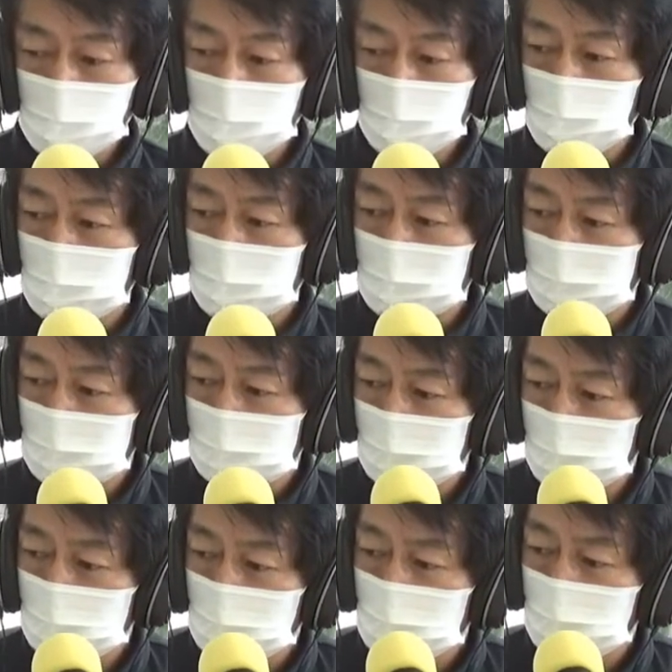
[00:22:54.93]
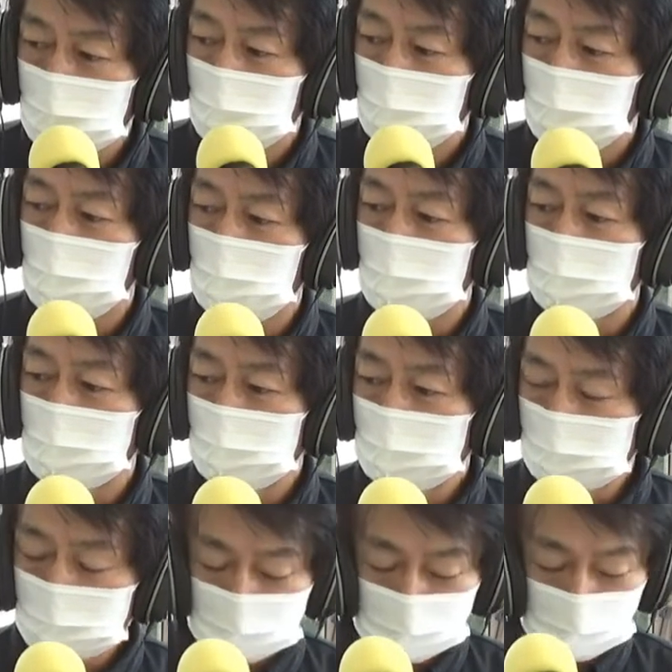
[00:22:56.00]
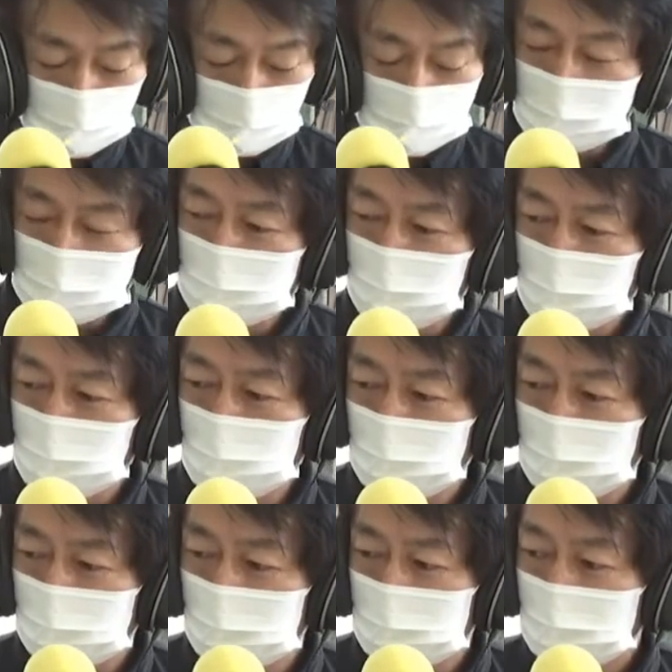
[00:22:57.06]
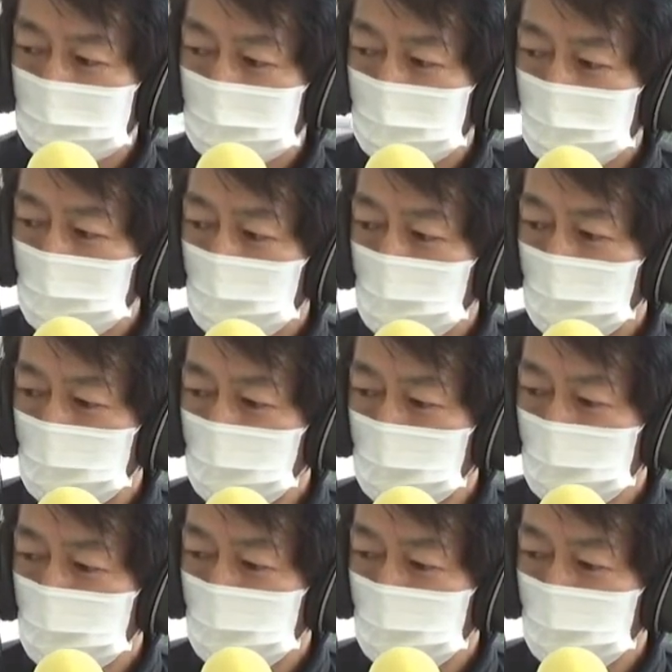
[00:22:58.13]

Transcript: 通りですということでですね紹介しております、まあ、パウ